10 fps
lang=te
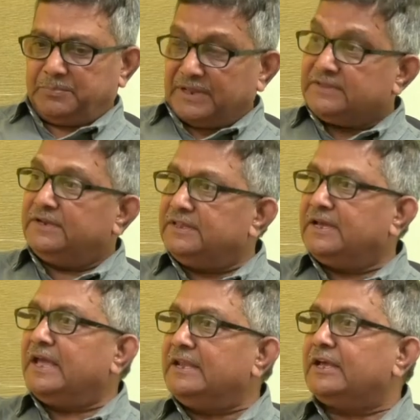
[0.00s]

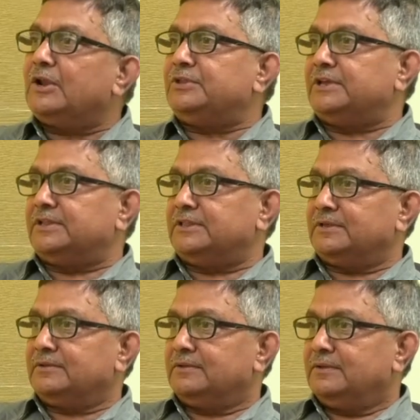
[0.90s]
ప్రతినిధిగా ఎన్నికల్లో దిగింది
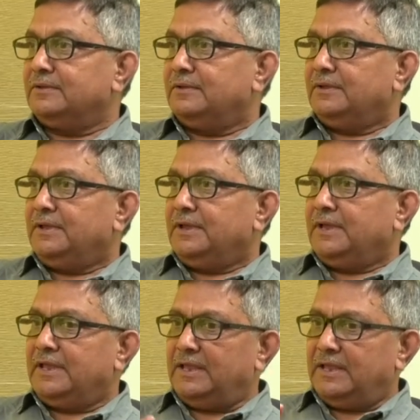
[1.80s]
కరెక్టే అవును